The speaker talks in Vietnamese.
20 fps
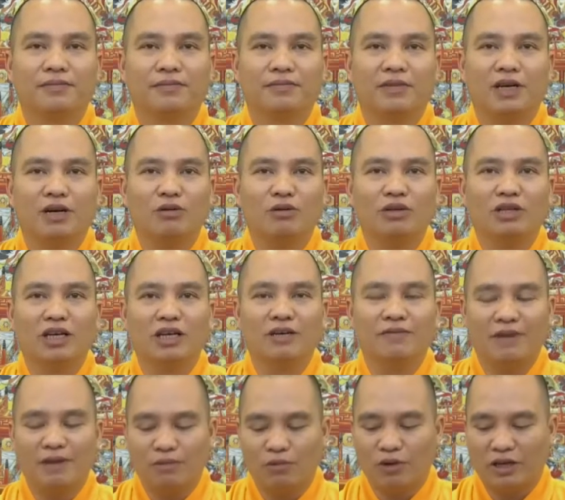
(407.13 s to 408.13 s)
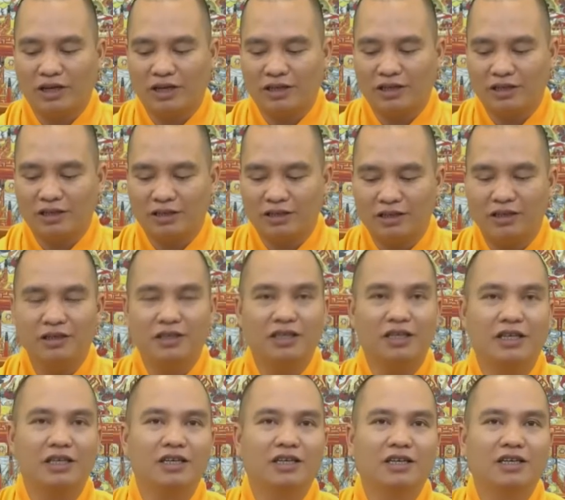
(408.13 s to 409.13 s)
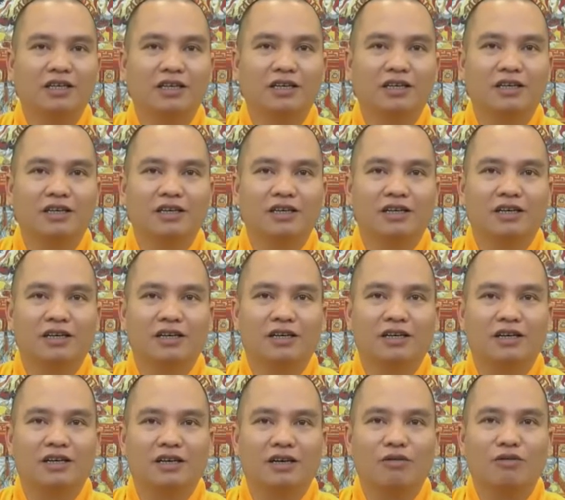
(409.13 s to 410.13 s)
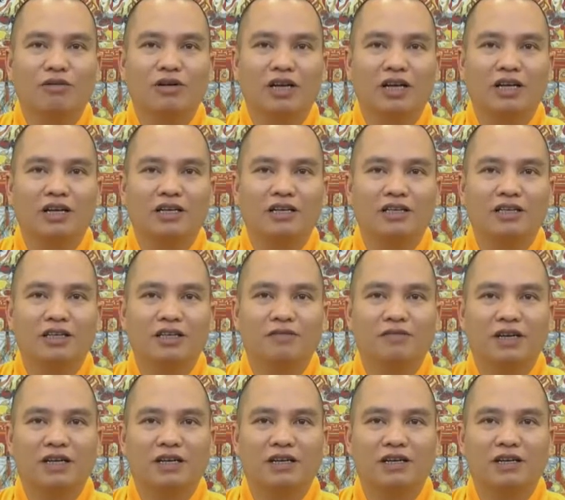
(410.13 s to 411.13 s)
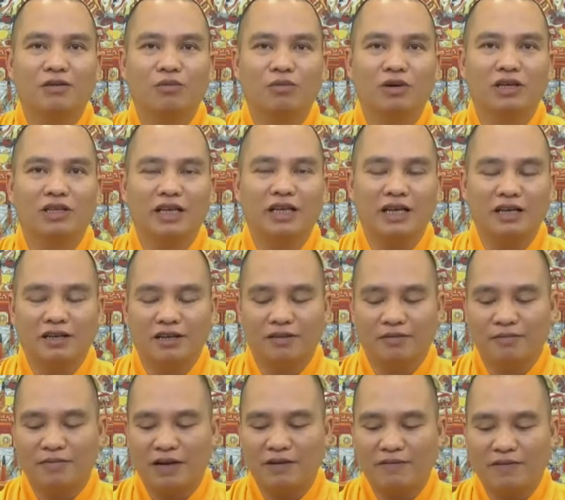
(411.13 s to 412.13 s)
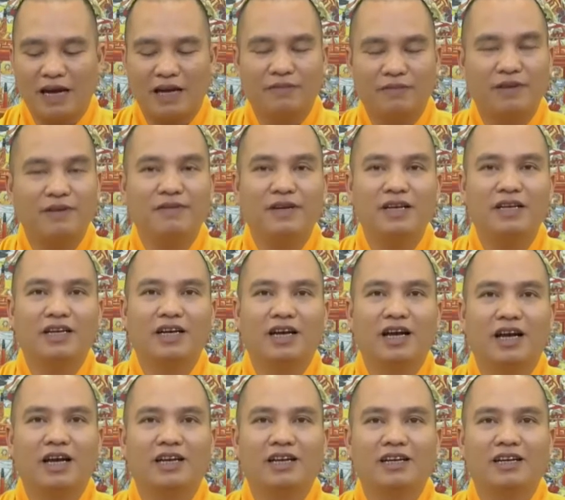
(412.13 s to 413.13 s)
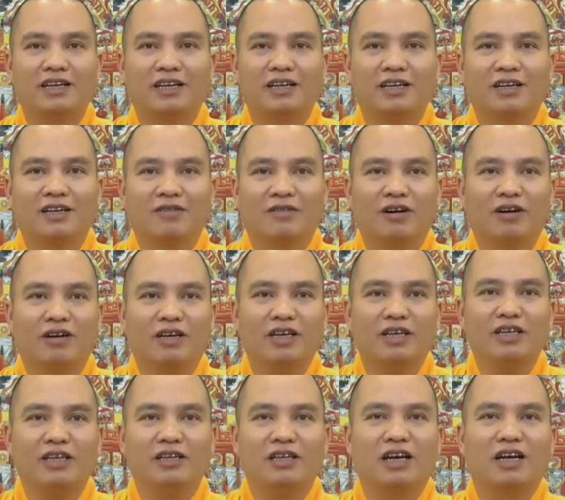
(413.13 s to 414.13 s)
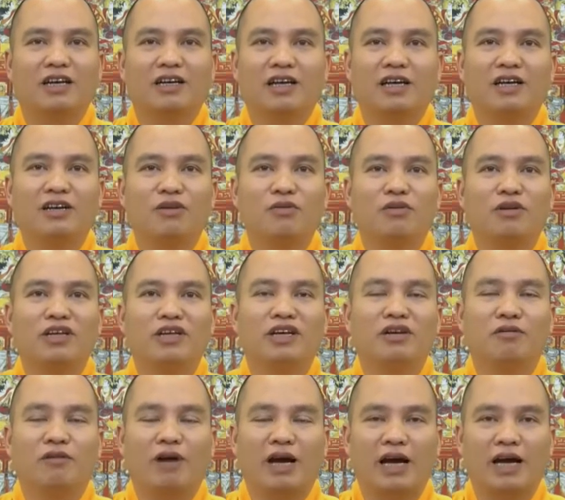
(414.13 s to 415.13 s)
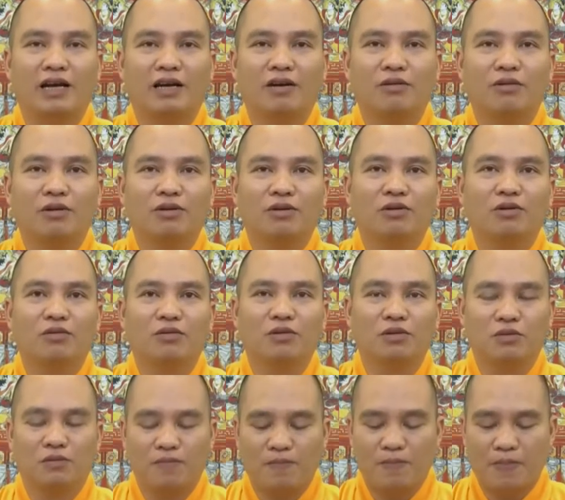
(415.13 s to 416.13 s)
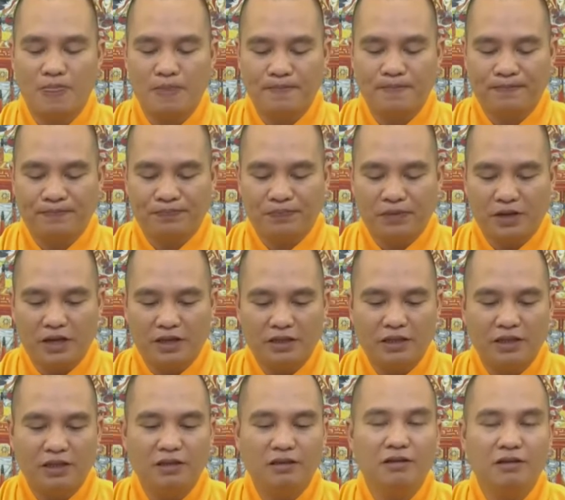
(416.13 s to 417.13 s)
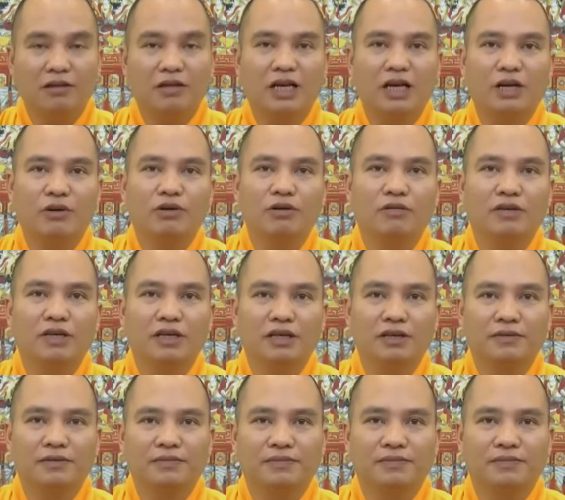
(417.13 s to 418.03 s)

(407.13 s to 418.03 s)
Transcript: mà không thấy pháp luật là để trừng trị không thấy là trời phật là bởi trách mắng phạt vân vân chẳng hạn và họ nghĩ như rằng đấy không có nhân quả không có tội phúc à, xin thưa các quý vị